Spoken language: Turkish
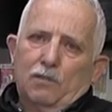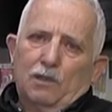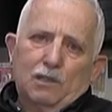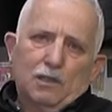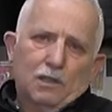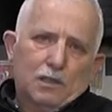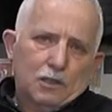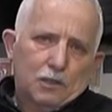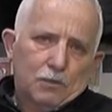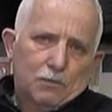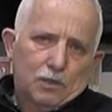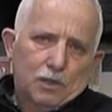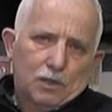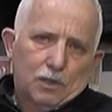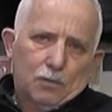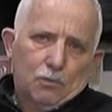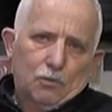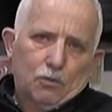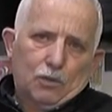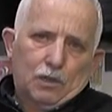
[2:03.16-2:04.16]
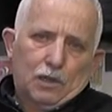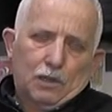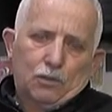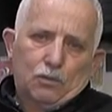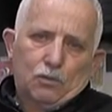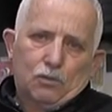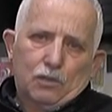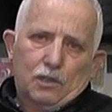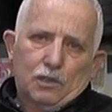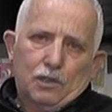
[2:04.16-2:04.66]
Vatandaşımıza da büyük
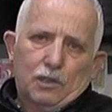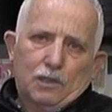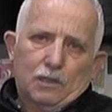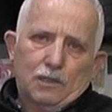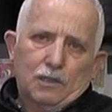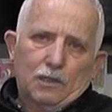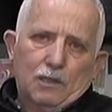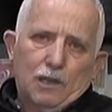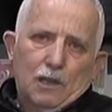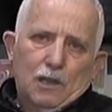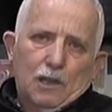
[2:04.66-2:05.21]
katkı sunacaktır.